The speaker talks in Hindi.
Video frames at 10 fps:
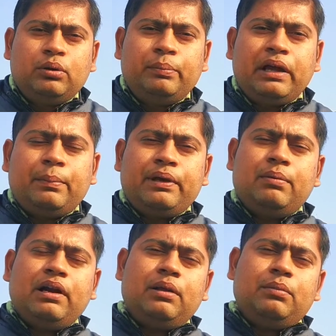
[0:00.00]
मैं अपने
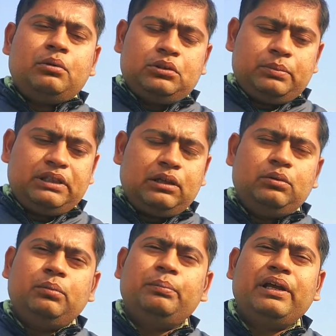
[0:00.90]
बारे में कुछ बता दूं
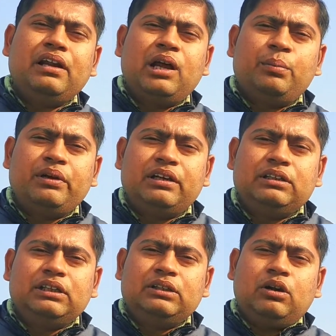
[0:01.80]
मेरा नाम है
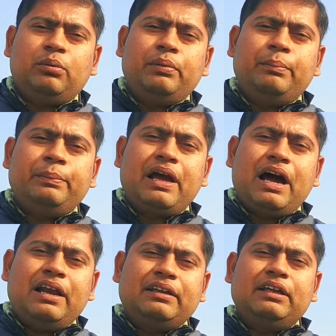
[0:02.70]
रंजित और मैं
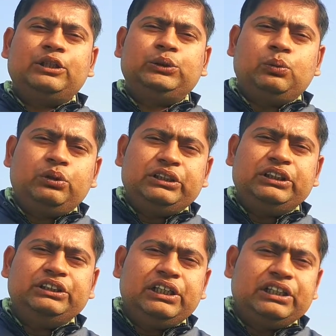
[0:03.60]
बिहार के एक छोटे से
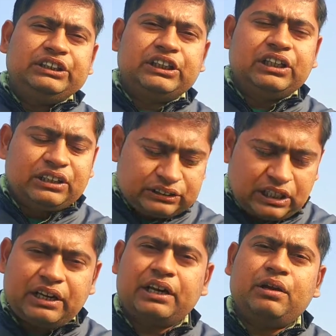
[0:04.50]
ज़िले किशनगंज का
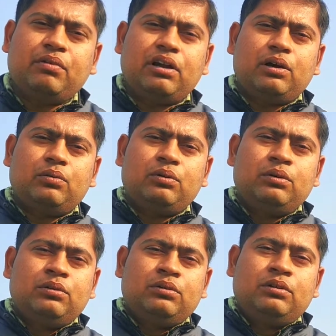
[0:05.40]
रहने वाला हूं
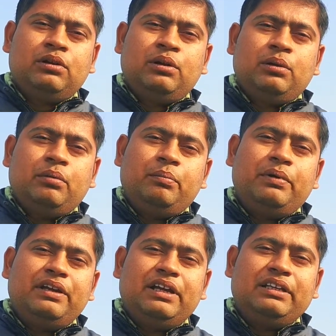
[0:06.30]
मैं
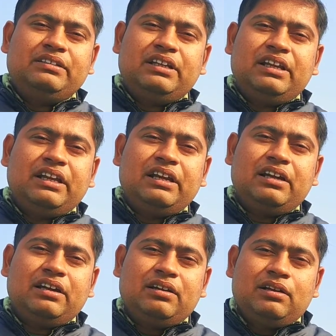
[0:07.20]
यहीं से निकल
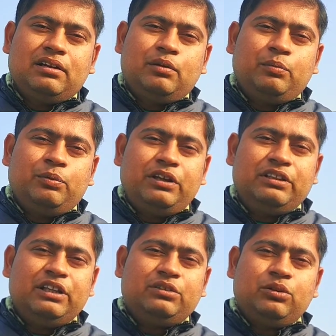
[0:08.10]
कर पूरे
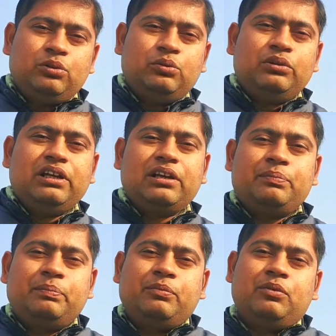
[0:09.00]
देश और दुनिया
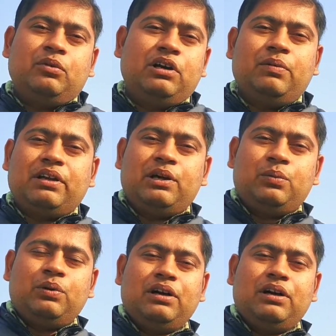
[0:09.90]
को कवर करूंगा